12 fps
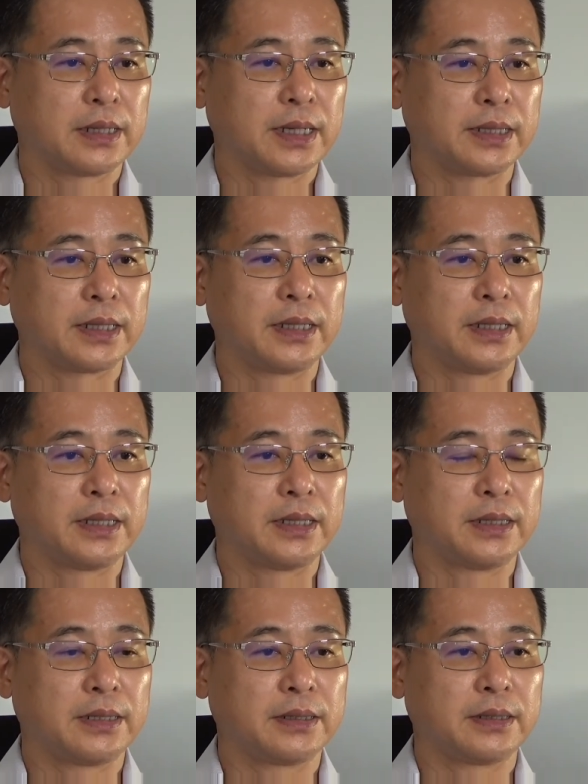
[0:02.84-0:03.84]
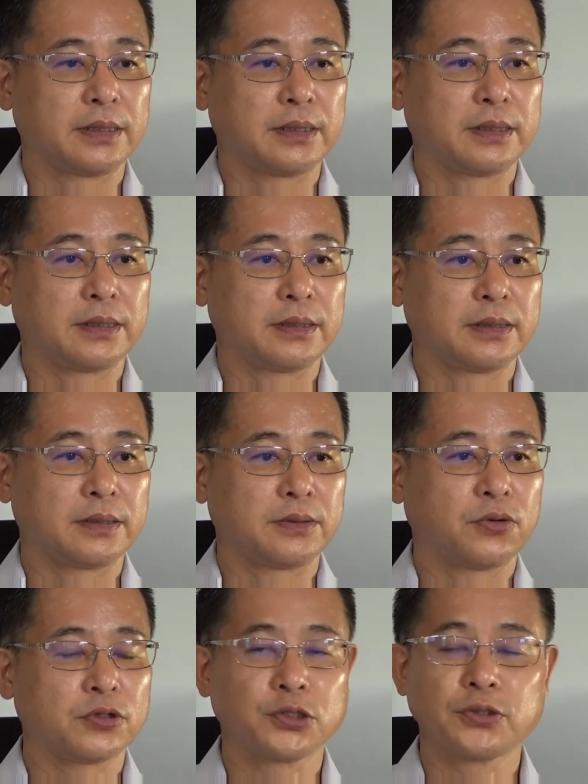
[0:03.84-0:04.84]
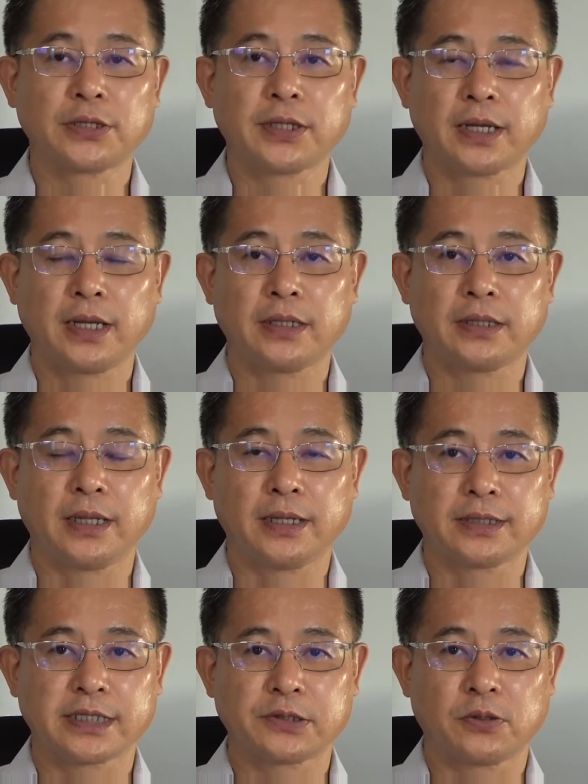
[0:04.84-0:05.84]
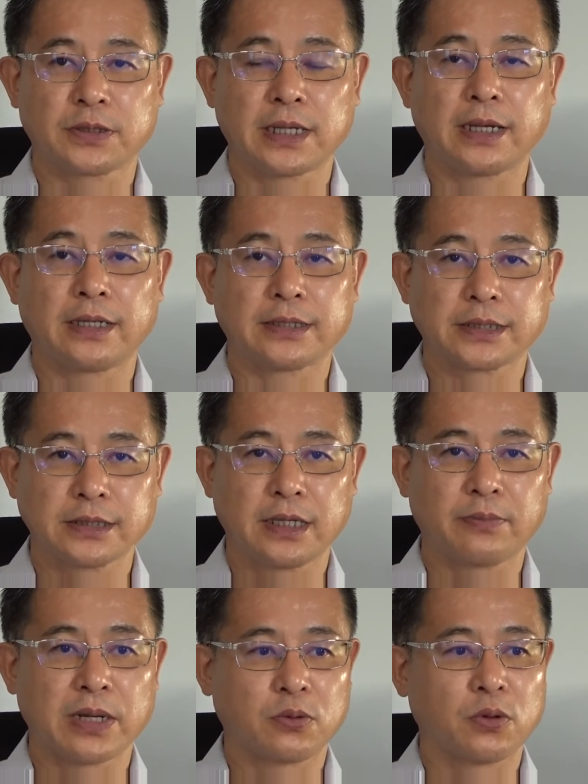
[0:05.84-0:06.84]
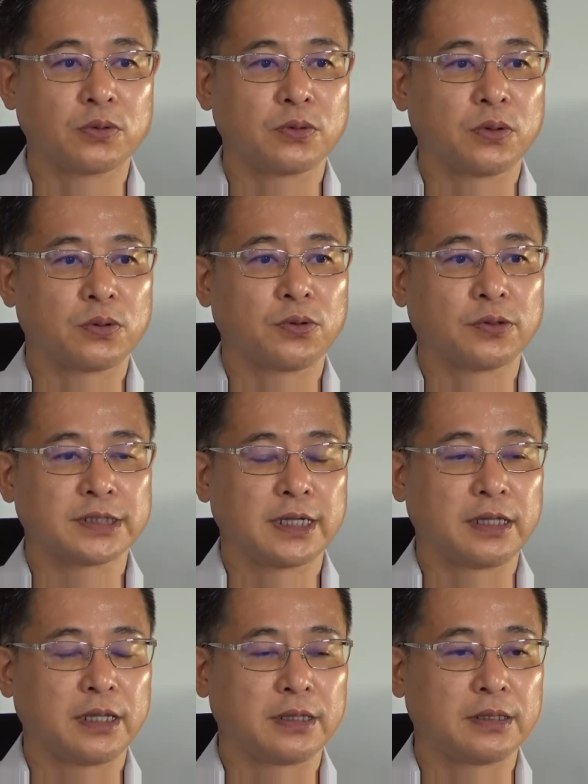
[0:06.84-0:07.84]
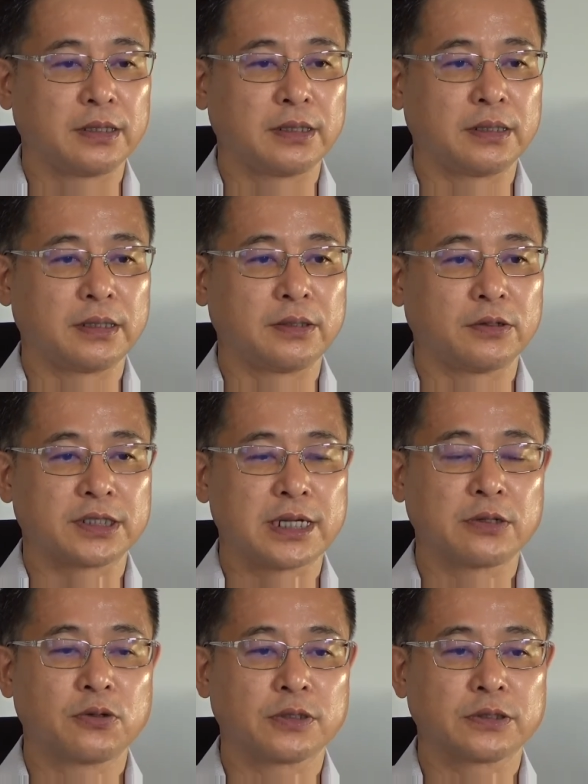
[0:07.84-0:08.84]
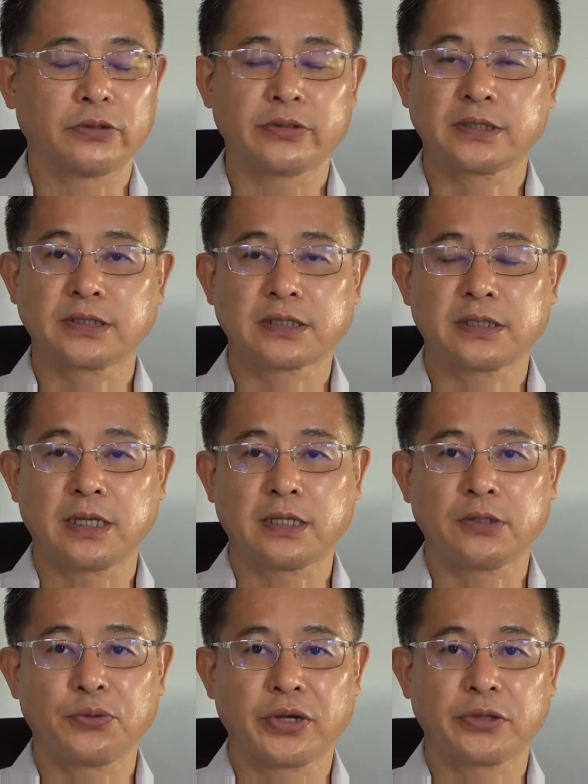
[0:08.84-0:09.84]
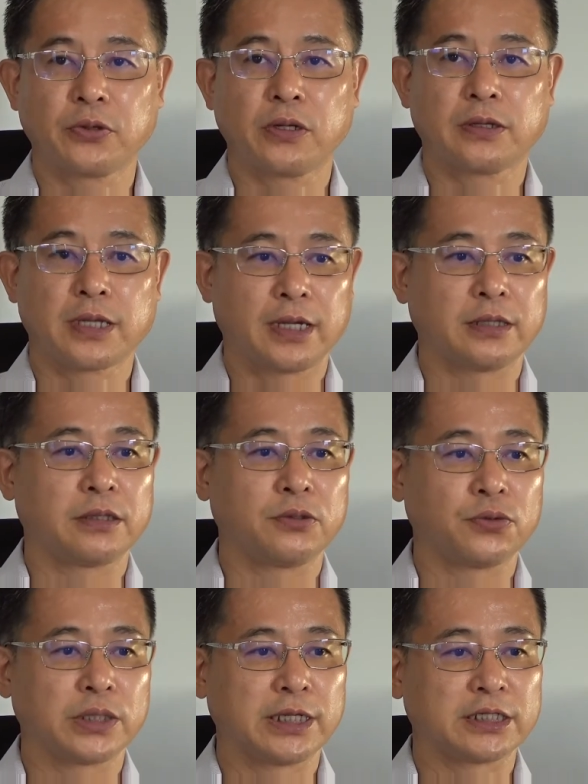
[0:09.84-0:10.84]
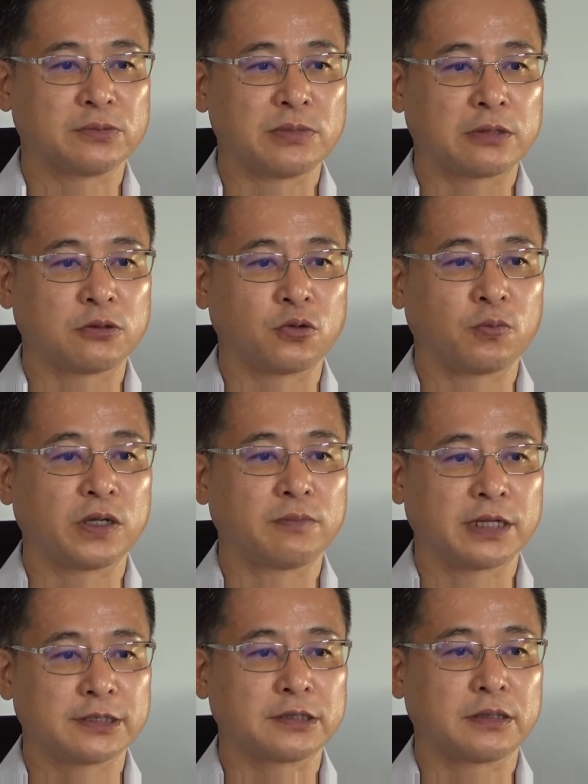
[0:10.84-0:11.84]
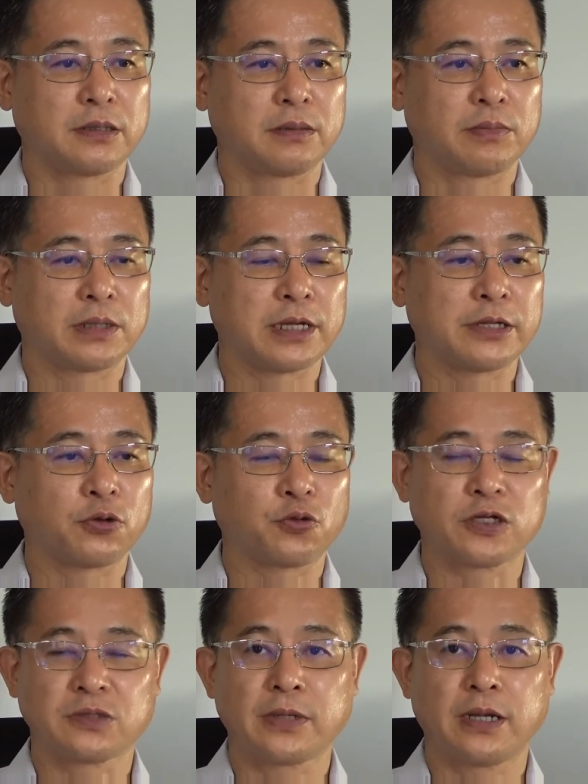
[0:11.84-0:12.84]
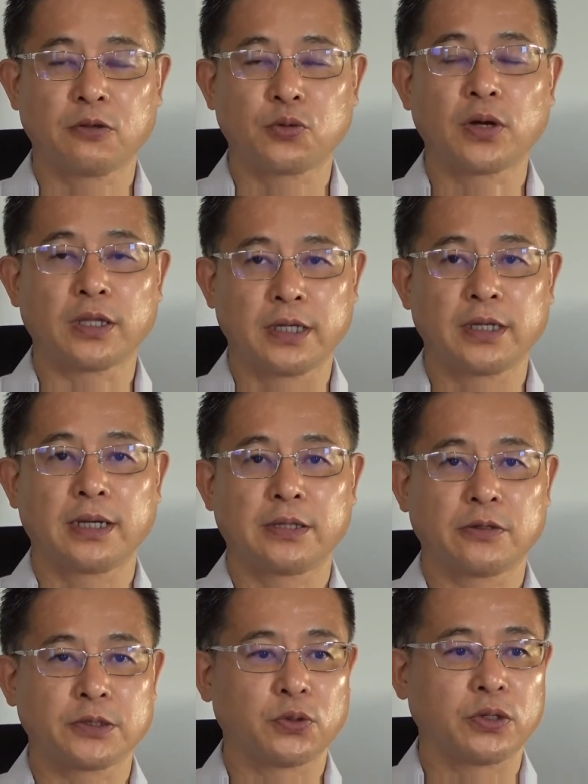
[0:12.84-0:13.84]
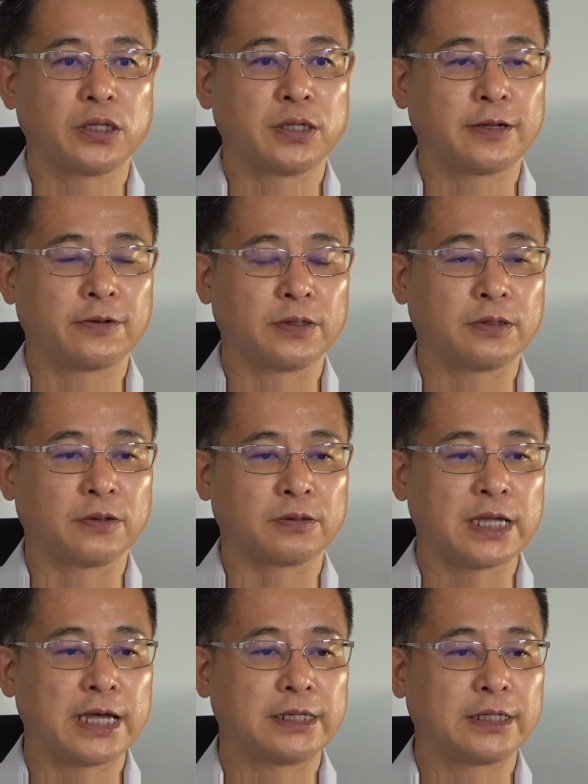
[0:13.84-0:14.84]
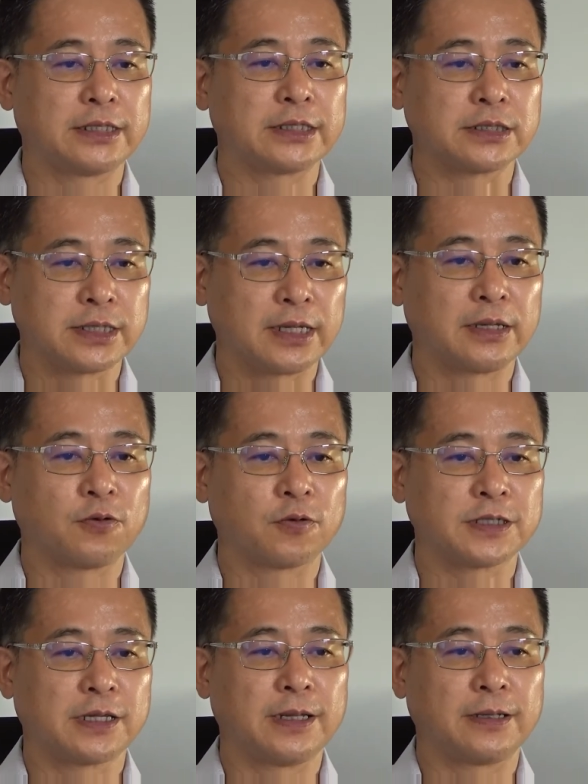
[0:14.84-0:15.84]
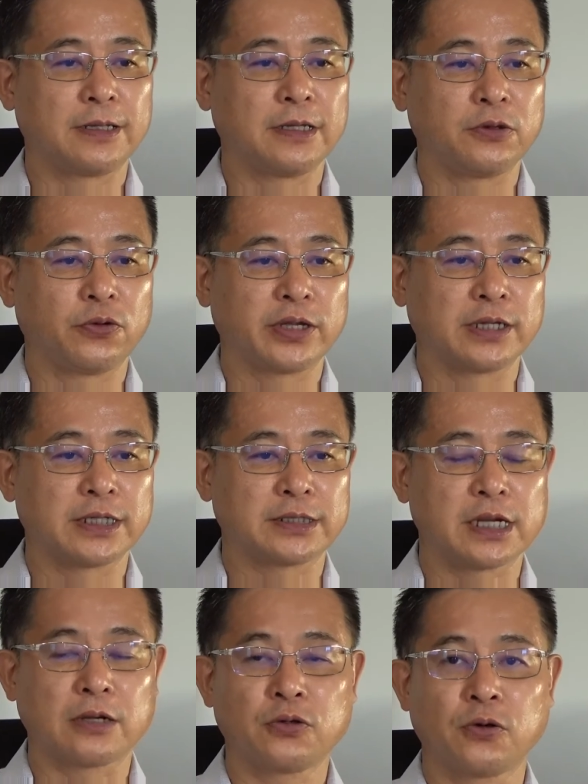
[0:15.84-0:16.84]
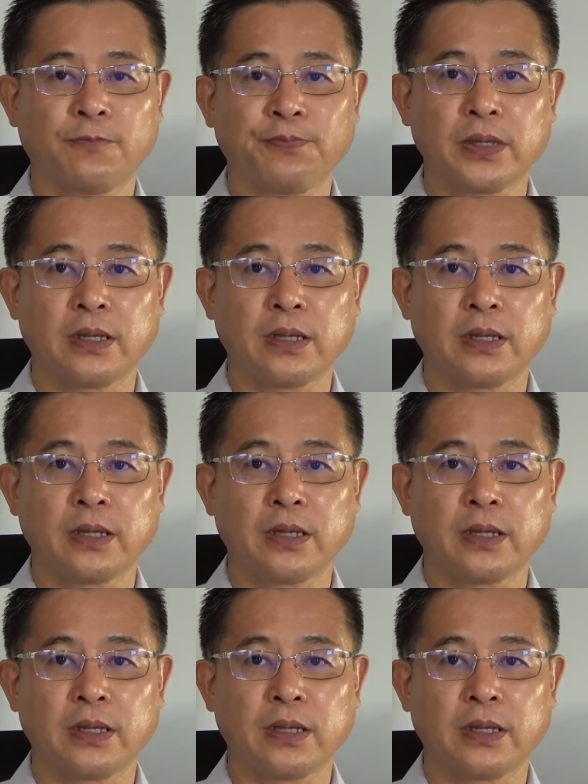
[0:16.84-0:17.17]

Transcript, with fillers: はいえー、報酬が高い現役社長さんがですね、まあ、今後厚生年金の資格を創出して年金を受け取りたいというケースもあると思います。まあ、代表取締役とかねあの常勤役員を退任して厚生年金表権者資格を